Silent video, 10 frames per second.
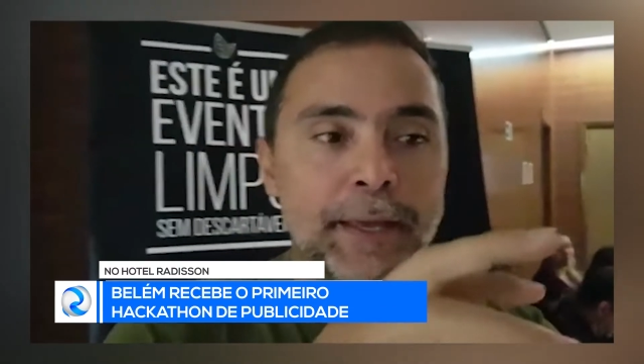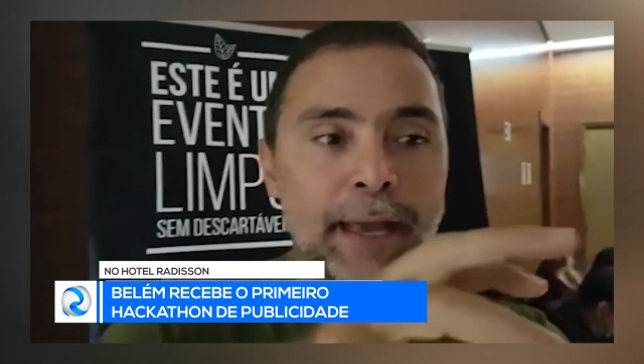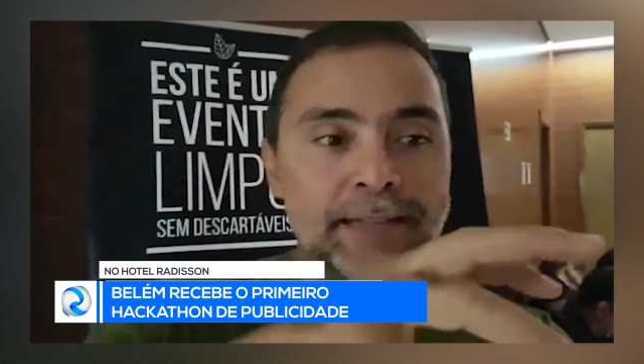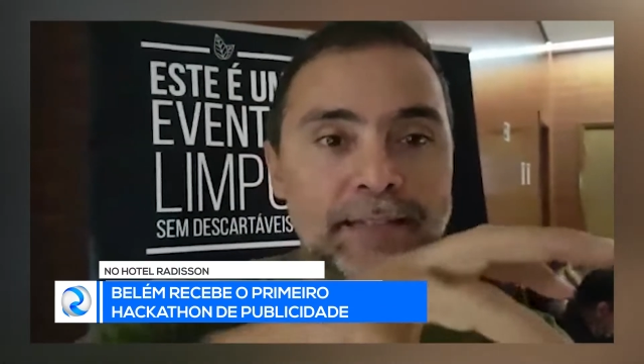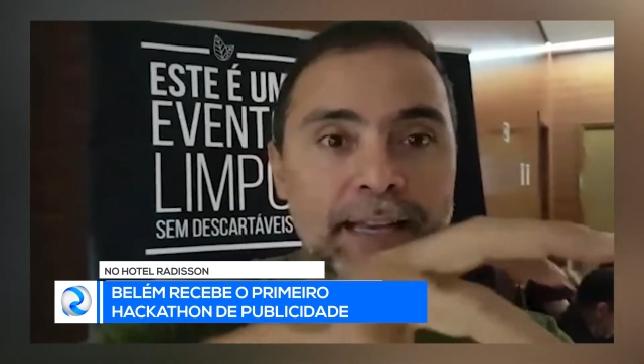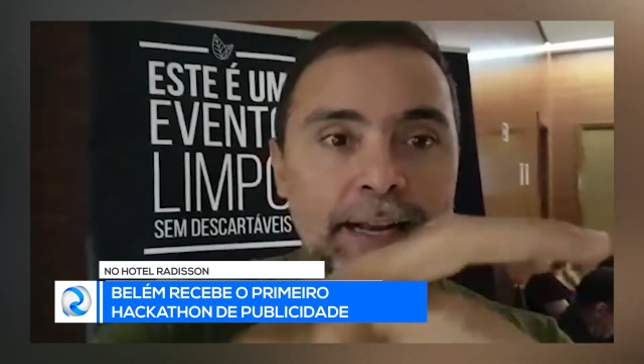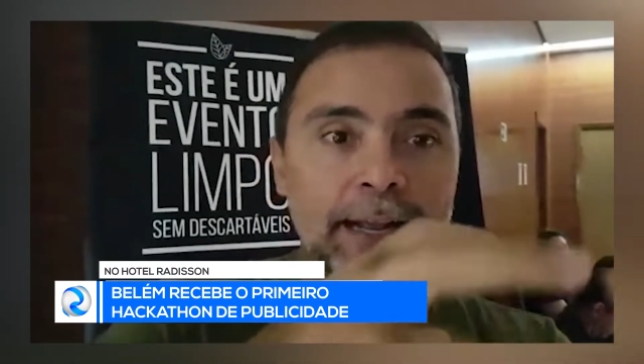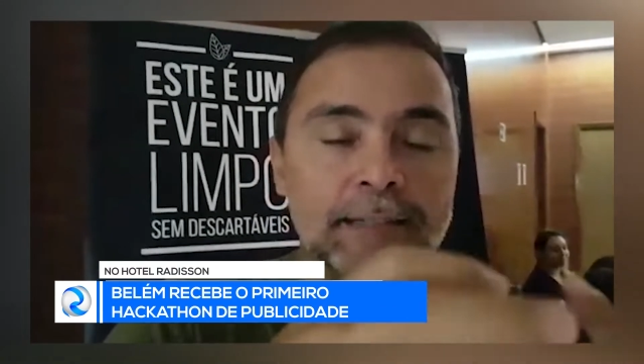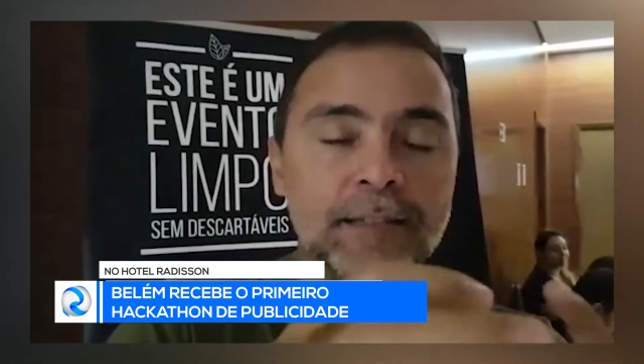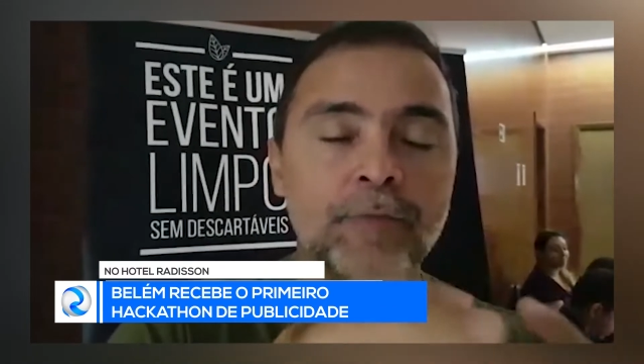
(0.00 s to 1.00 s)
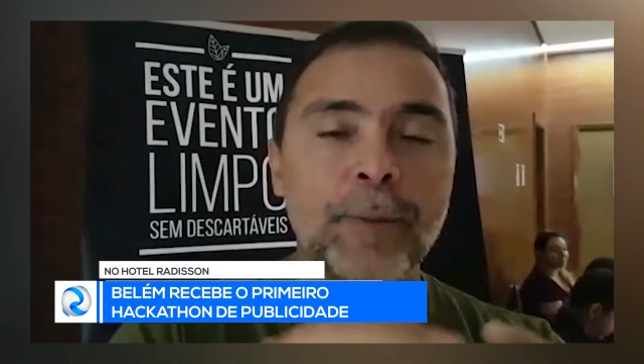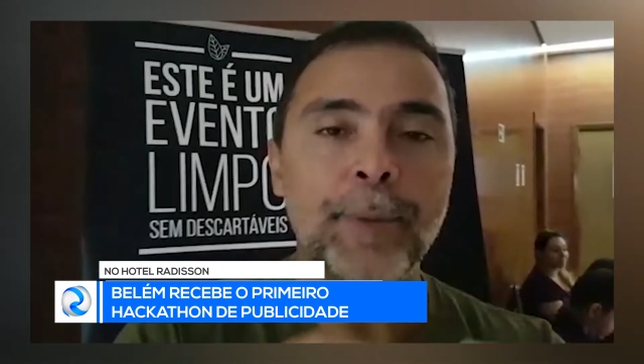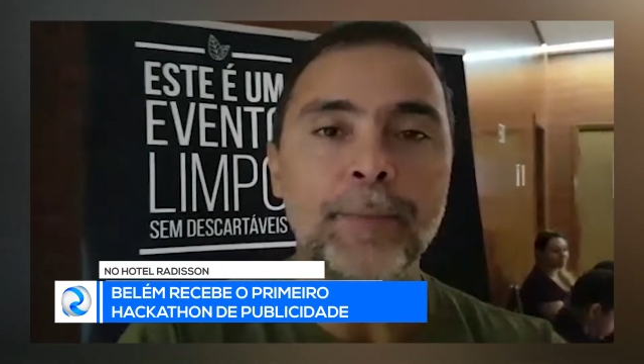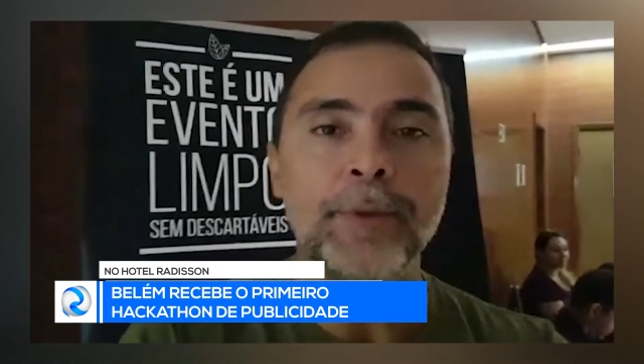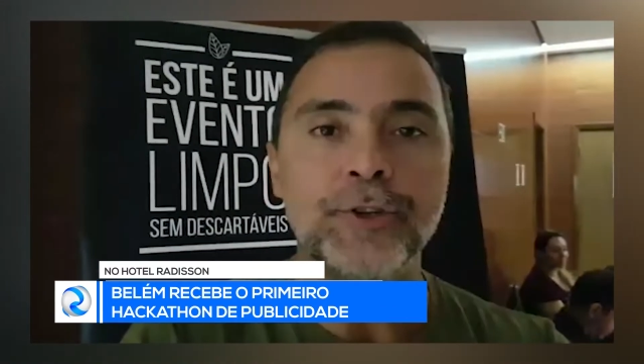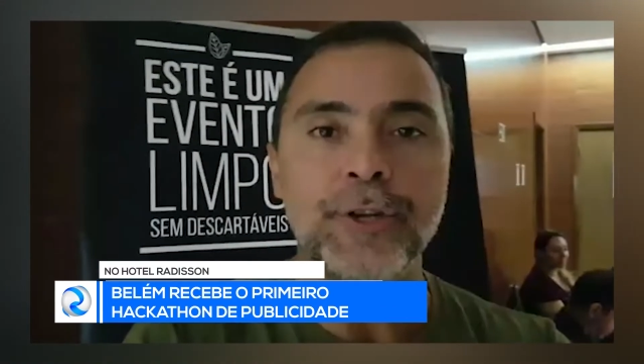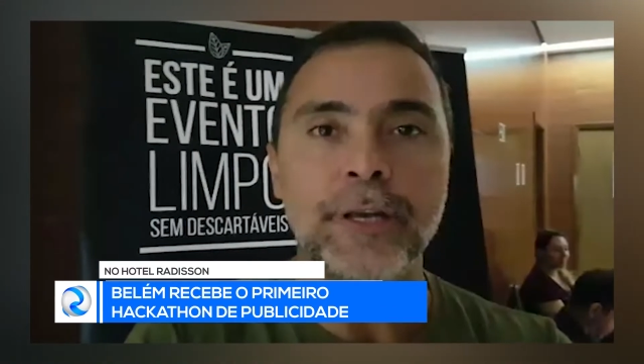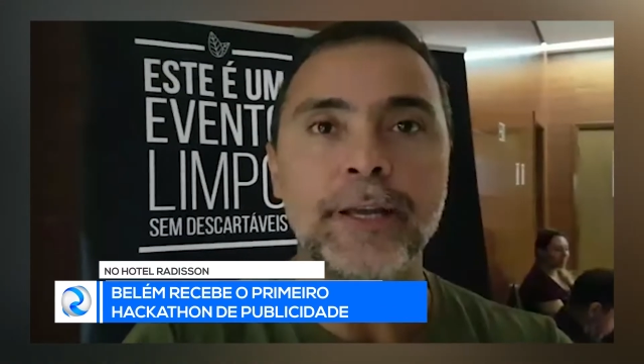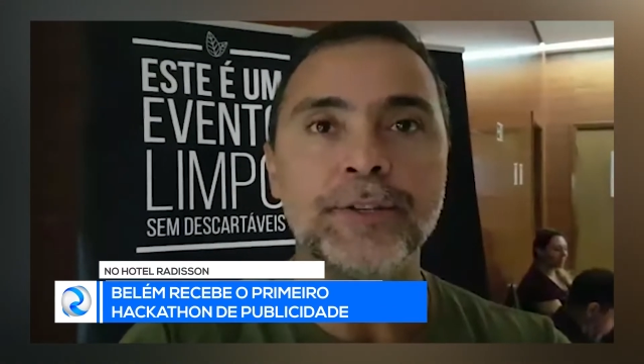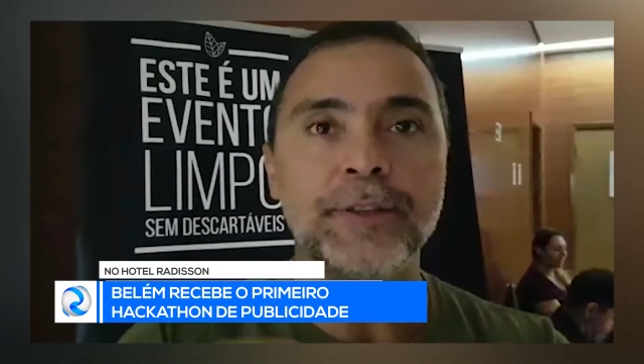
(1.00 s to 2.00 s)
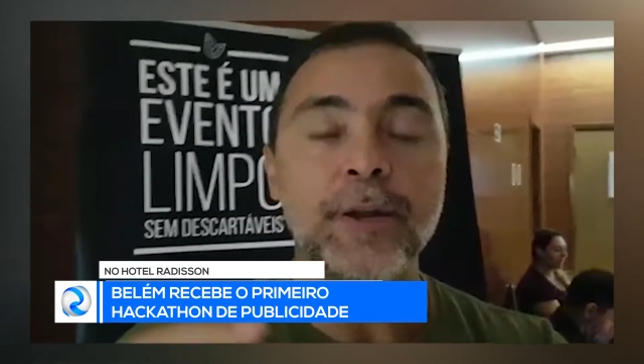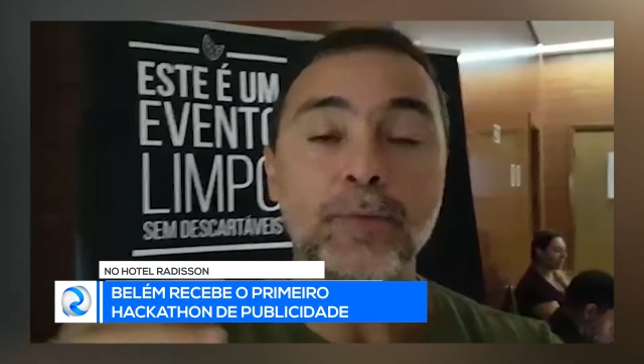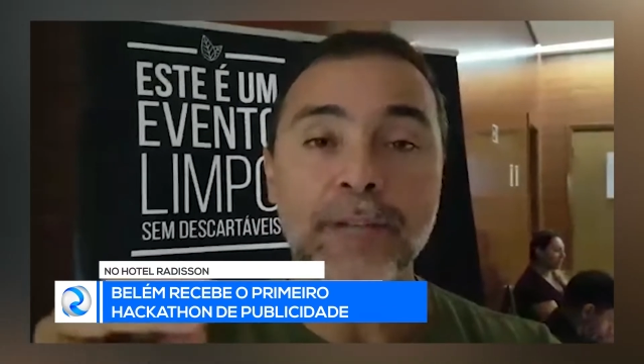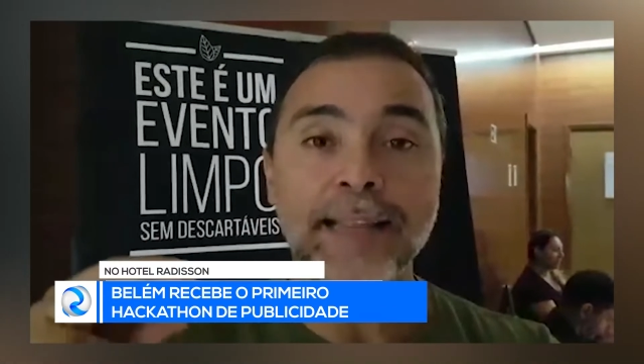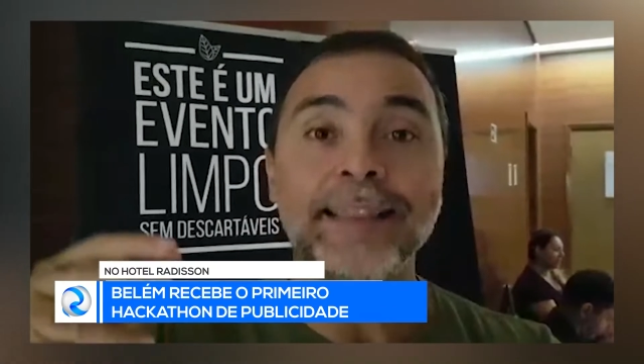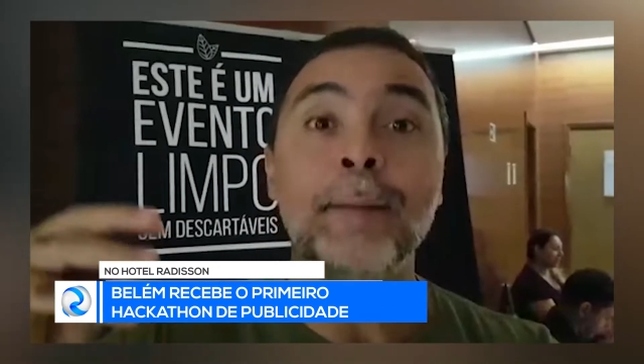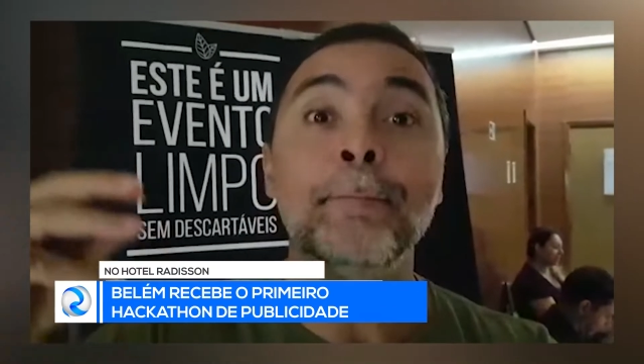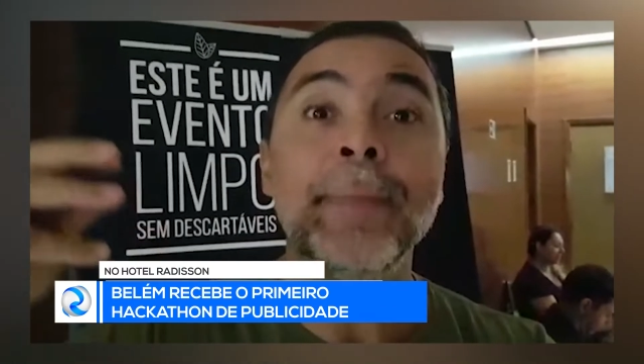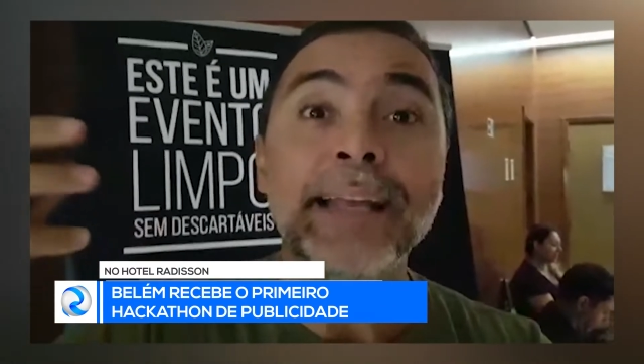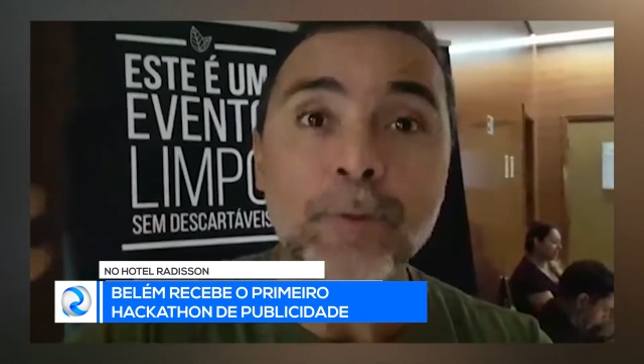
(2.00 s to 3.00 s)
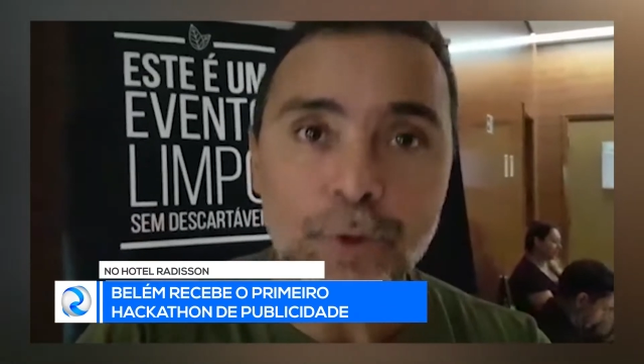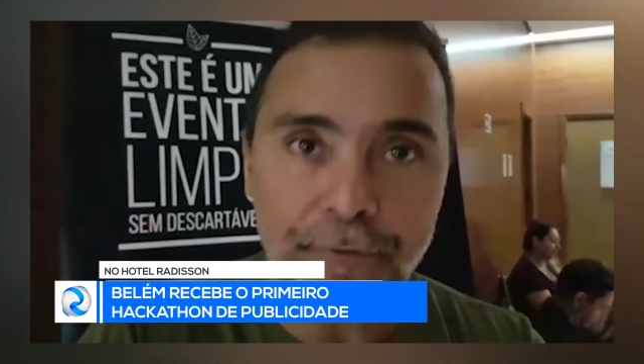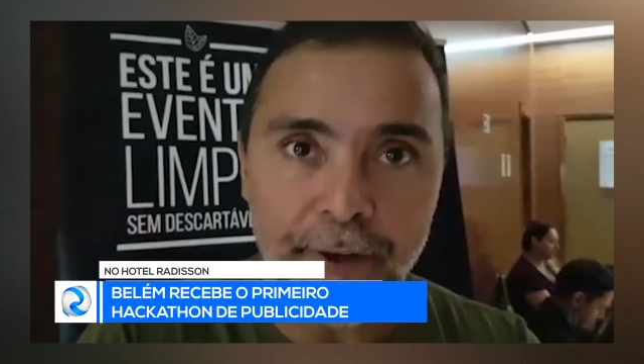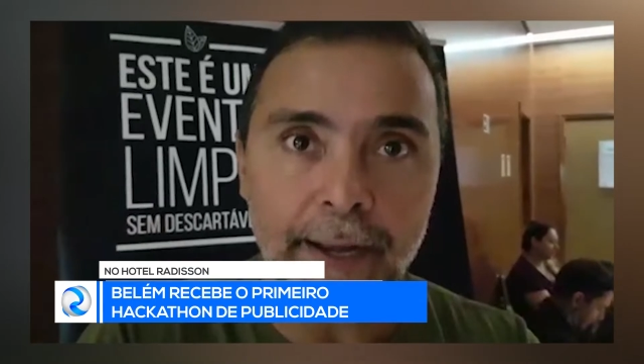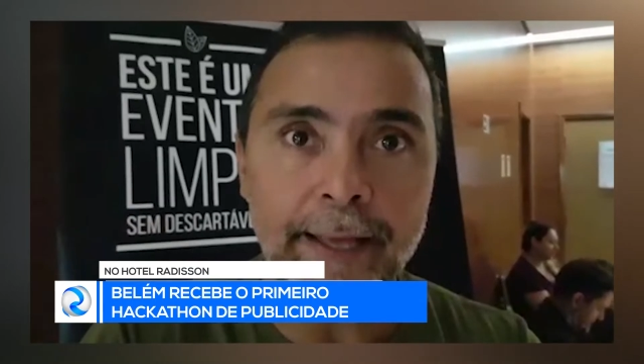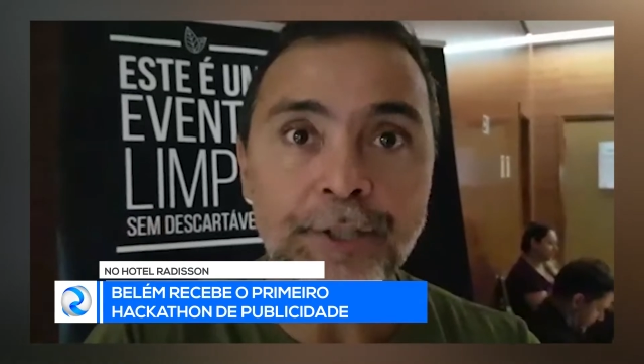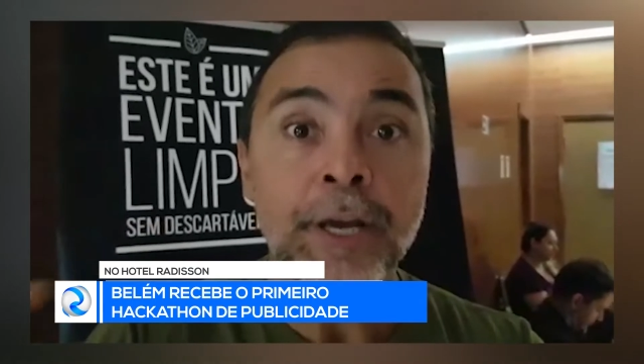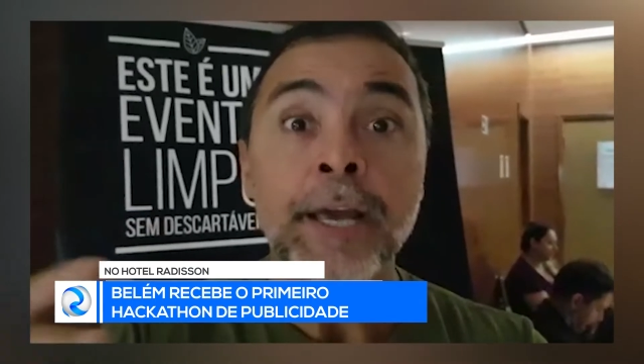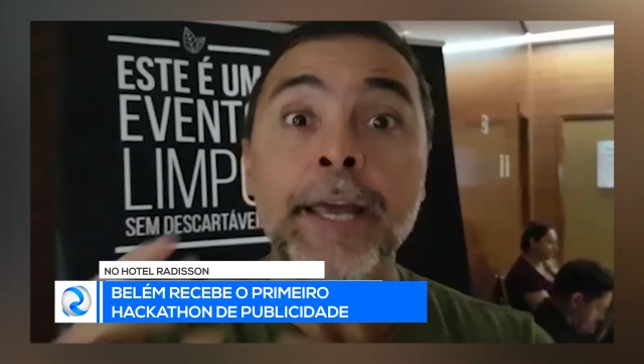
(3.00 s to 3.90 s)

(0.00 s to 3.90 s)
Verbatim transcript: e essa segregação vai permitir que a gente tenha um tratamento diferente,